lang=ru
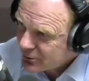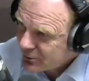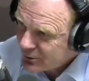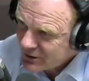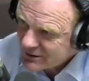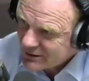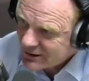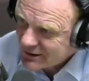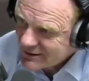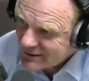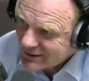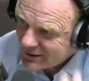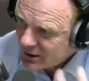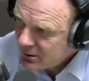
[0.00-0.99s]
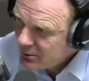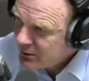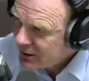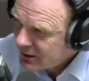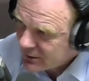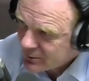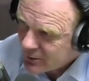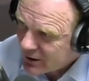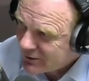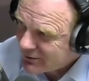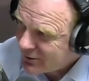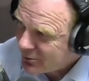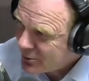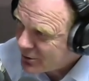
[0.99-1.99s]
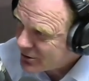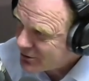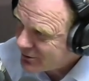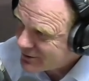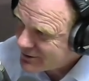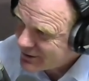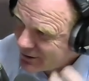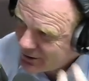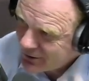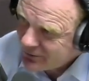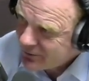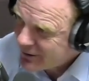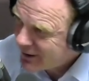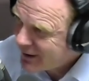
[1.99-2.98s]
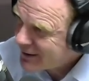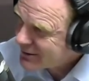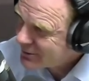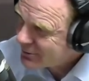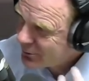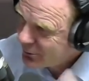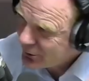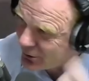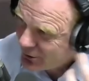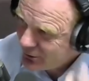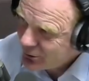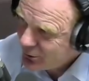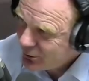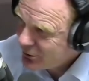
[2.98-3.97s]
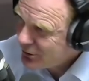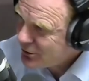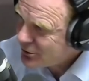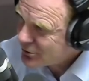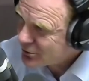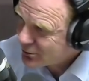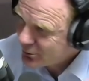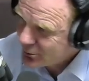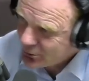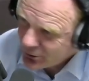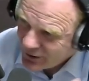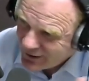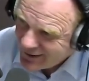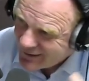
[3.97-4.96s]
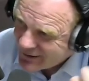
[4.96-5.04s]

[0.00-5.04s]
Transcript: что администрация не имеет права вмешиваться ни в финансовую, ни в юридическую,